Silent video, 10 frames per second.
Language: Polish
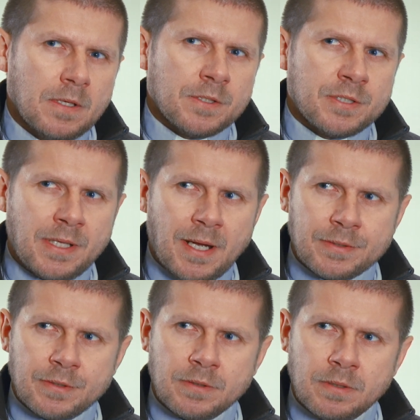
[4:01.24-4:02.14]

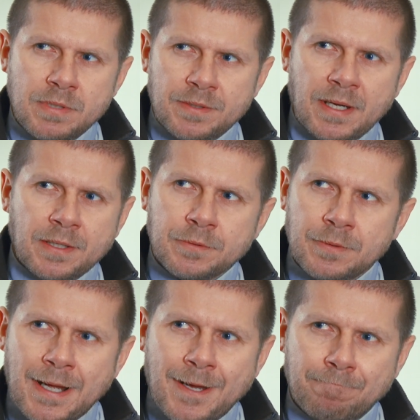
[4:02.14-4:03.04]
Czytała to kobieta,
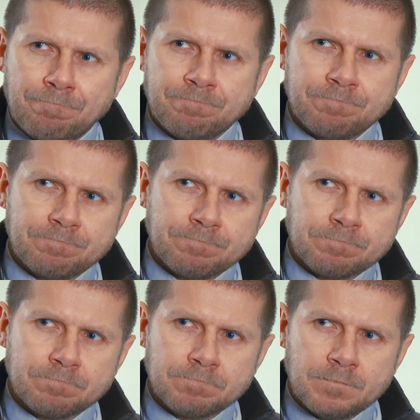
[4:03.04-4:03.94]
która
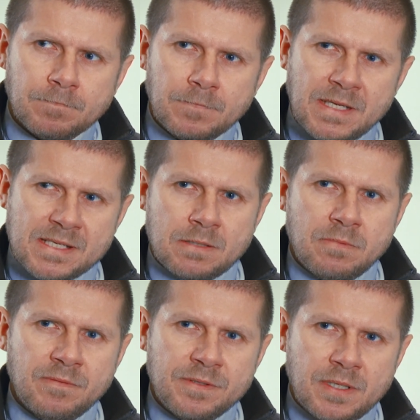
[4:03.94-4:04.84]

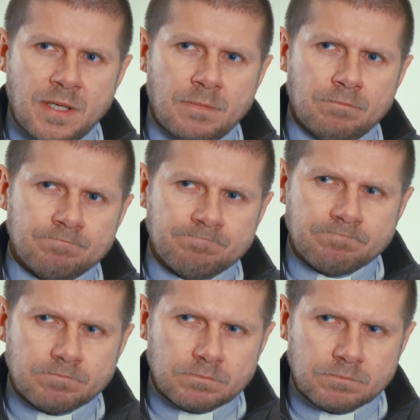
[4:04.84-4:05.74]
niesamowicie
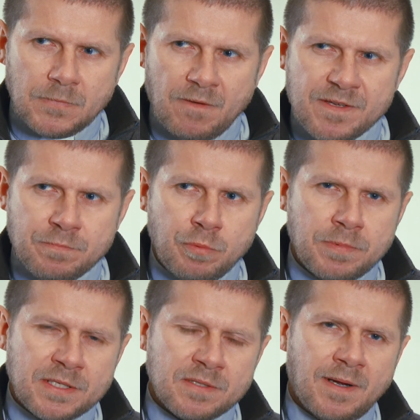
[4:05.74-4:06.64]

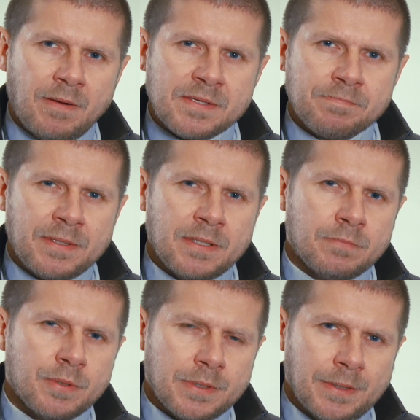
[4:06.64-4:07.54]
współpracowała z
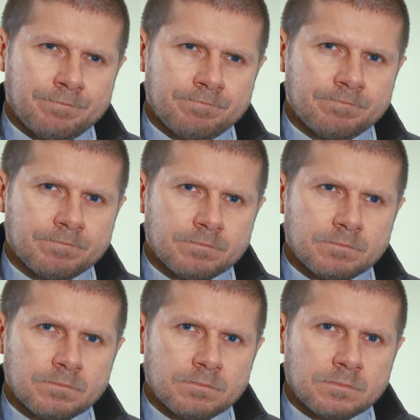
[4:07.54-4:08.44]
Panem Bogiem,
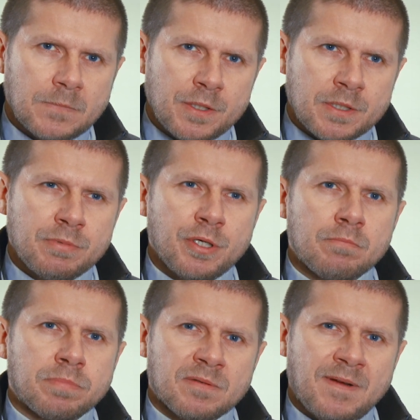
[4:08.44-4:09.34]
żeby
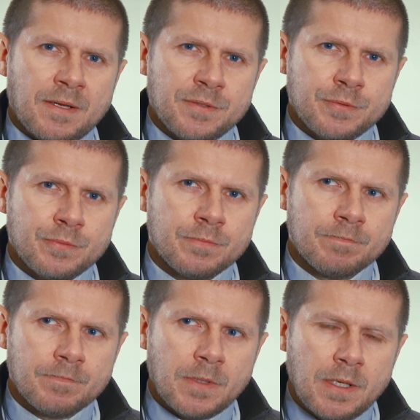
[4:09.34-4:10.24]
ją prowadził
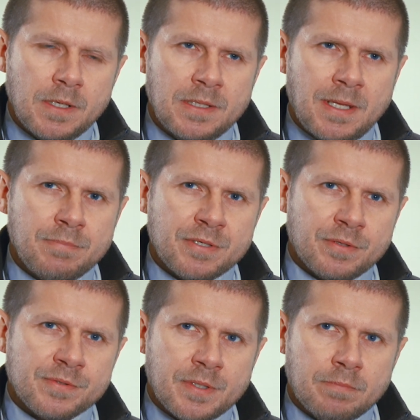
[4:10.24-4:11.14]
i na
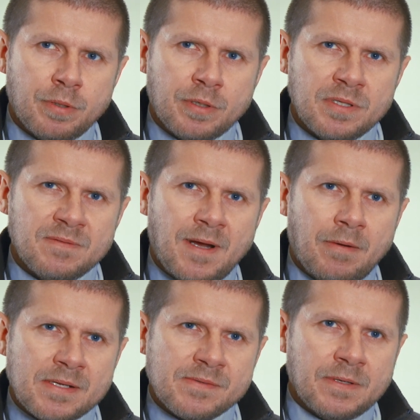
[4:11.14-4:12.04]
bieżąco
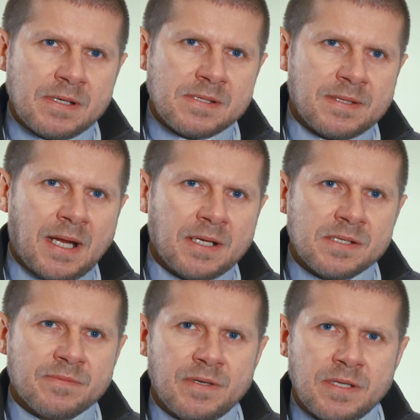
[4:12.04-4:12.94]
pokonywała swoje
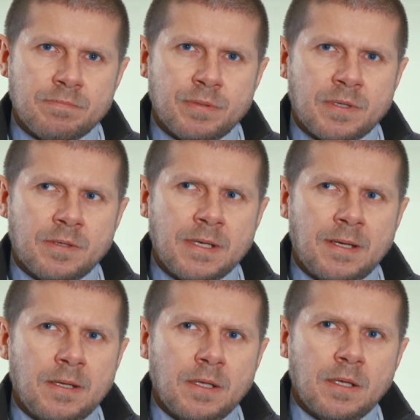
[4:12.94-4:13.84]
strachy, swoje niepokoje
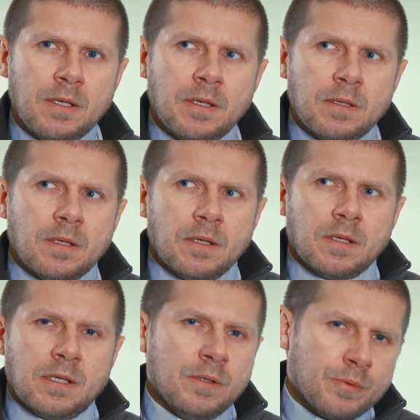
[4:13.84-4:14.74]

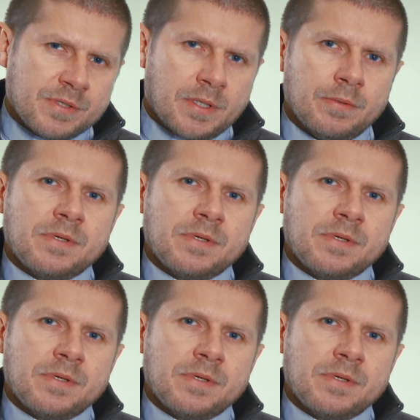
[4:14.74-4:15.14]
i ludzką